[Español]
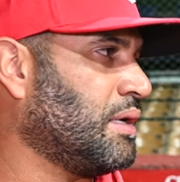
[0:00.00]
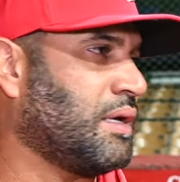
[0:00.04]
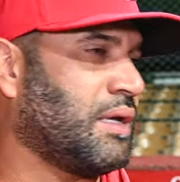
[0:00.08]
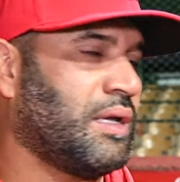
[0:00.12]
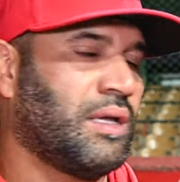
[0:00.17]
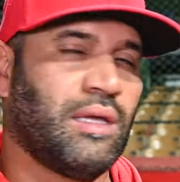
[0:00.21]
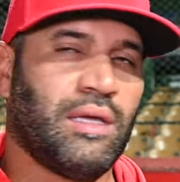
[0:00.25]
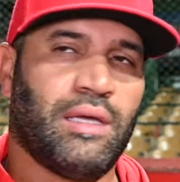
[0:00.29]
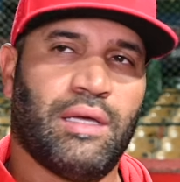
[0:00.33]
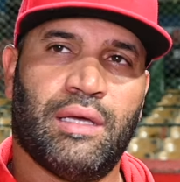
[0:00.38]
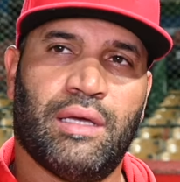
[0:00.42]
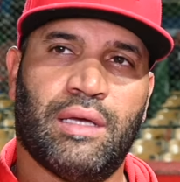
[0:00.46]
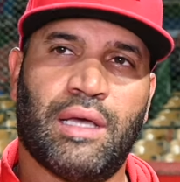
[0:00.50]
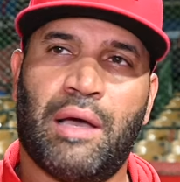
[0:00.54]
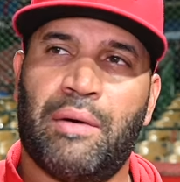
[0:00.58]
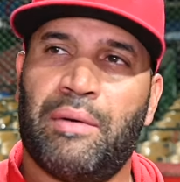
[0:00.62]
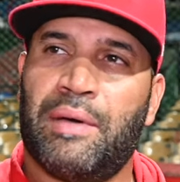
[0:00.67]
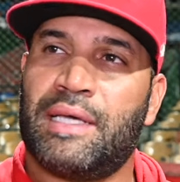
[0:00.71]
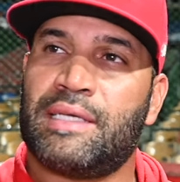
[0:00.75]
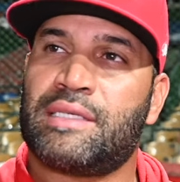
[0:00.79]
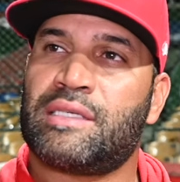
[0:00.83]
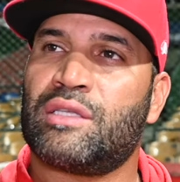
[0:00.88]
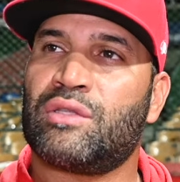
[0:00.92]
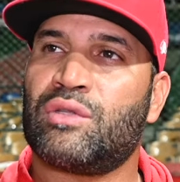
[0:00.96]
Eh, a
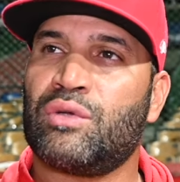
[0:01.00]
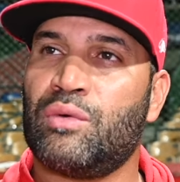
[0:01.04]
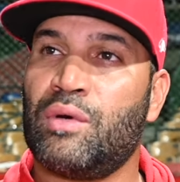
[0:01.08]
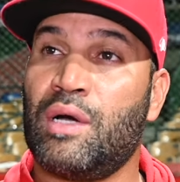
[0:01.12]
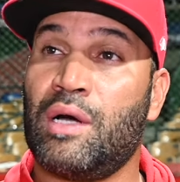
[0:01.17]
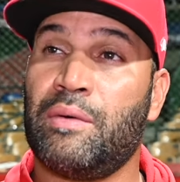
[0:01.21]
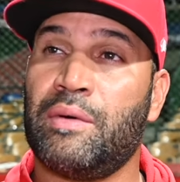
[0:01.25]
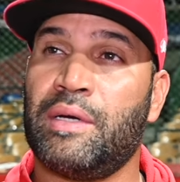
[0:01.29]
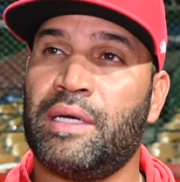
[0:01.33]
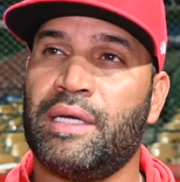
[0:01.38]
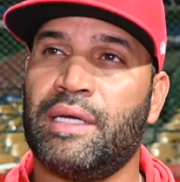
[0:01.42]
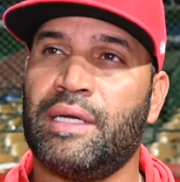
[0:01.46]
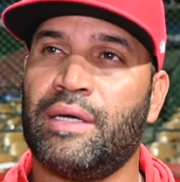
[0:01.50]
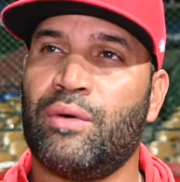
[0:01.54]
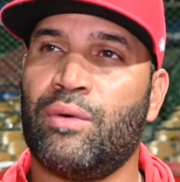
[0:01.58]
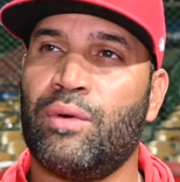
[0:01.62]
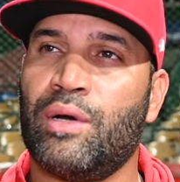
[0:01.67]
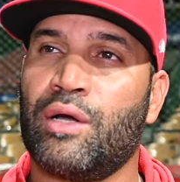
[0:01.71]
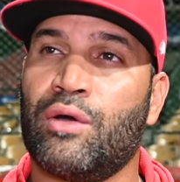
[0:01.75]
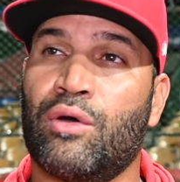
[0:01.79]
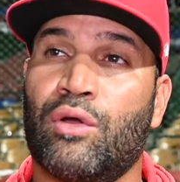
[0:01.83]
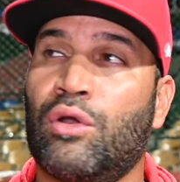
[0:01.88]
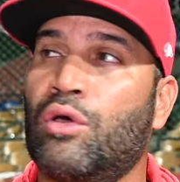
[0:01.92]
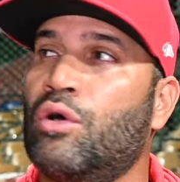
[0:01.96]
veces tú vas a ver
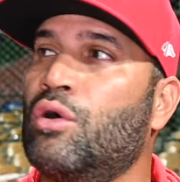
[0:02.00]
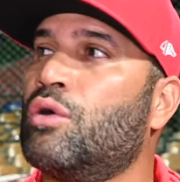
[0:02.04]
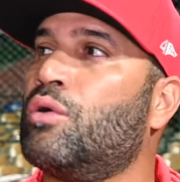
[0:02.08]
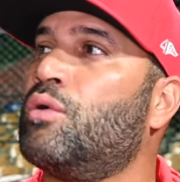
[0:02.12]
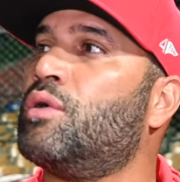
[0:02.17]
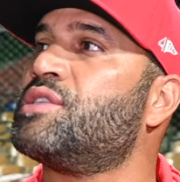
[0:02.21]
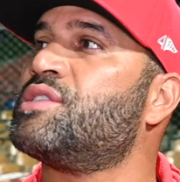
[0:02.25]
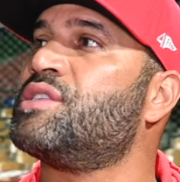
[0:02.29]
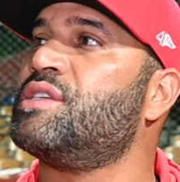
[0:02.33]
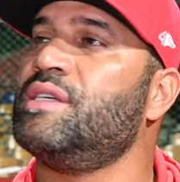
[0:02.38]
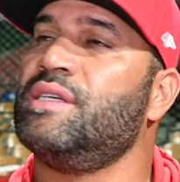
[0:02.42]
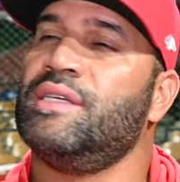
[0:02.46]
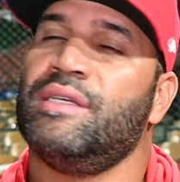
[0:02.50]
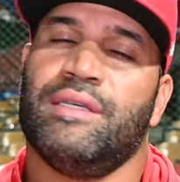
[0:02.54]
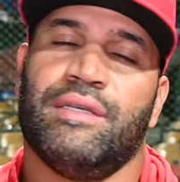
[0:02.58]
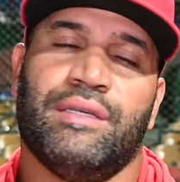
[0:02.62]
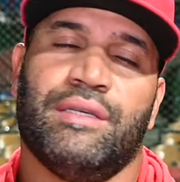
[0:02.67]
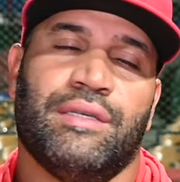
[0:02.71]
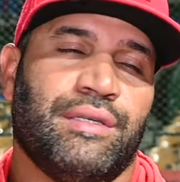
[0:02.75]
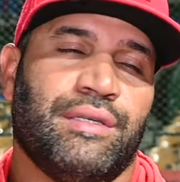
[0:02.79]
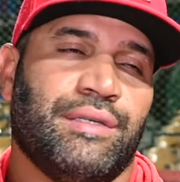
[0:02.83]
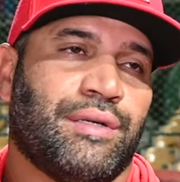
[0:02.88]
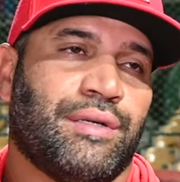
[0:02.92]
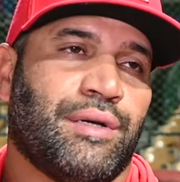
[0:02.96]
juego loco
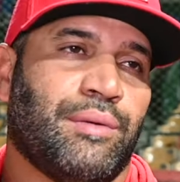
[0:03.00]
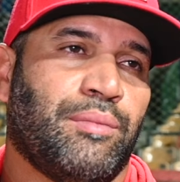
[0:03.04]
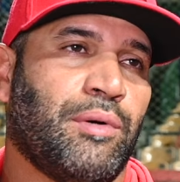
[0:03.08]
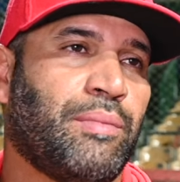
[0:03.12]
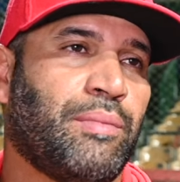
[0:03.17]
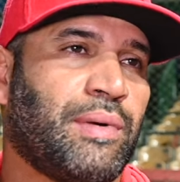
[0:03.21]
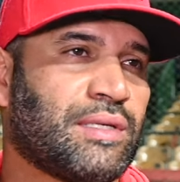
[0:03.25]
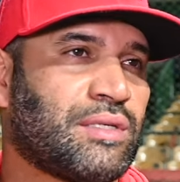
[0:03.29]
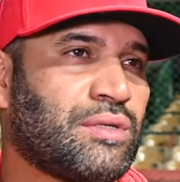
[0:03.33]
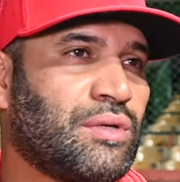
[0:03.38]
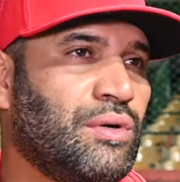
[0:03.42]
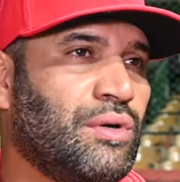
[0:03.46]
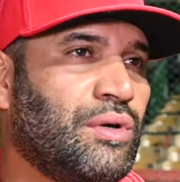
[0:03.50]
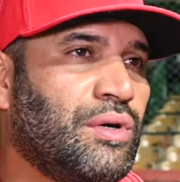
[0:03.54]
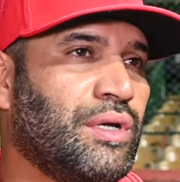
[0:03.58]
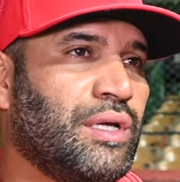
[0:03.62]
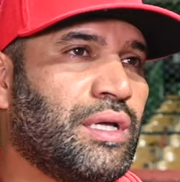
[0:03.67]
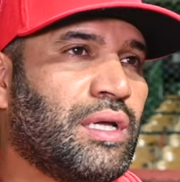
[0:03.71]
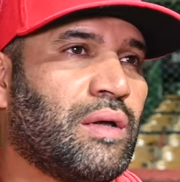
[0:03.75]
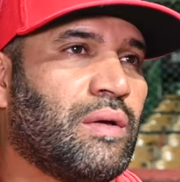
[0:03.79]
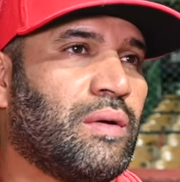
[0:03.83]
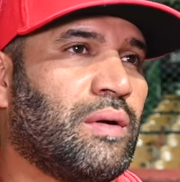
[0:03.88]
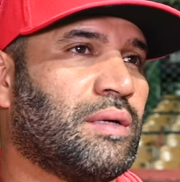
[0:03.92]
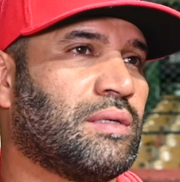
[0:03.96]
así, como pasó hoy,
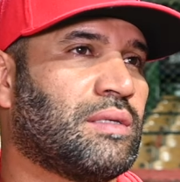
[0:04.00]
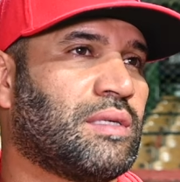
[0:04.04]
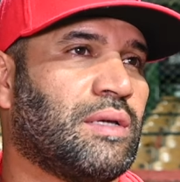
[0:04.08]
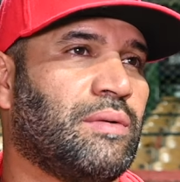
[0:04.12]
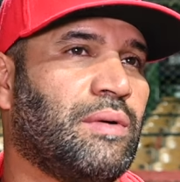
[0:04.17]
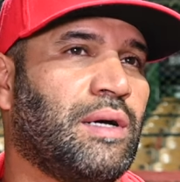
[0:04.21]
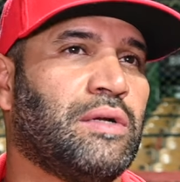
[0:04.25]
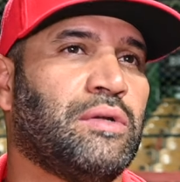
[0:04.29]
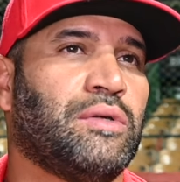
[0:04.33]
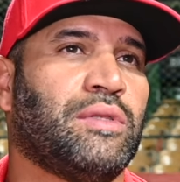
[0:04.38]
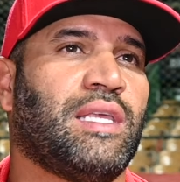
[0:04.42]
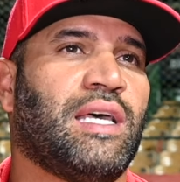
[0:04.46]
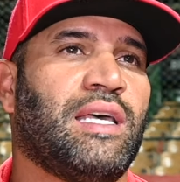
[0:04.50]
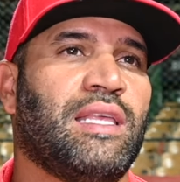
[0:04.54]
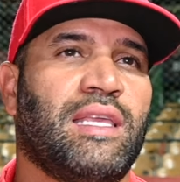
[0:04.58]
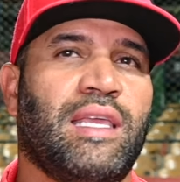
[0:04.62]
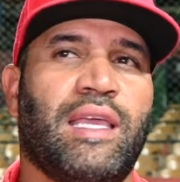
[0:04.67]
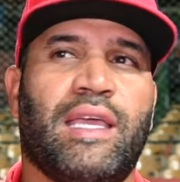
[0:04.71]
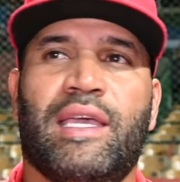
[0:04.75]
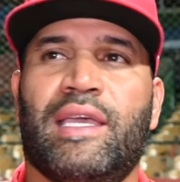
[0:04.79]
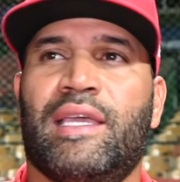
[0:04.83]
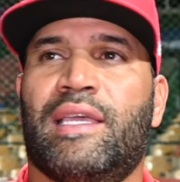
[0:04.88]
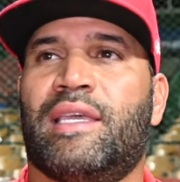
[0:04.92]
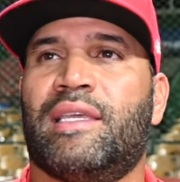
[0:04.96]
que se va a notar
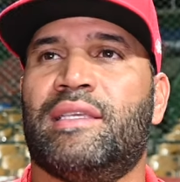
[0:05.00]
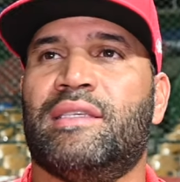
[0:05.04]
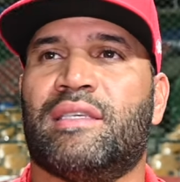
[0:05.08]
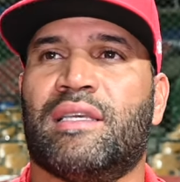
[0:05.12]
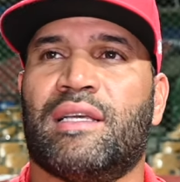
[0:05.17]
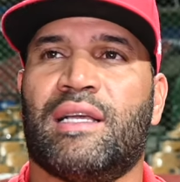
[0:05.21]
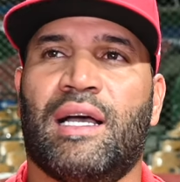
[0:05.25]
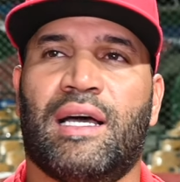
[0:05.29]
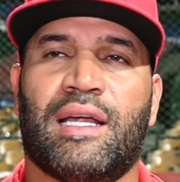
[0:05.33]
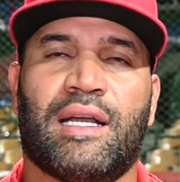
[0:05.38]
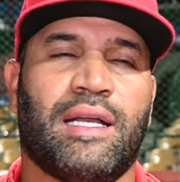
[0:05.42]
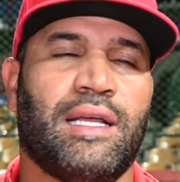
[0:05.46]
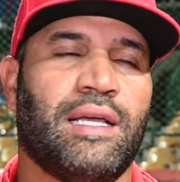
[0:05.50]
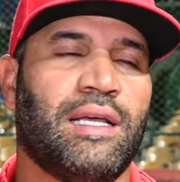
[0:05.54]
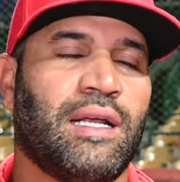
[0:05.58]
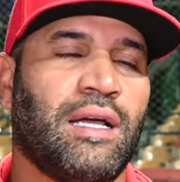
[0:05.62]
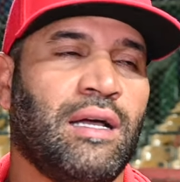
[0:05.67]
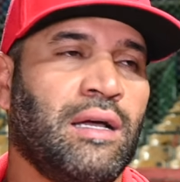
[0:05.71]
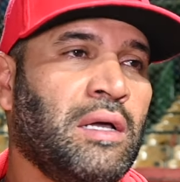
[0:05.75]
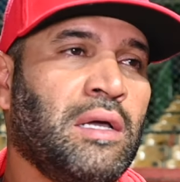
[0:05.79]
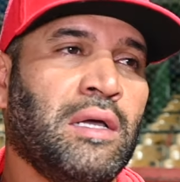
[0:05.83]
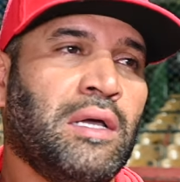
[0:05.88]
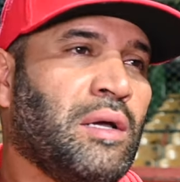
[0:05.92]
10, y 15 carreras,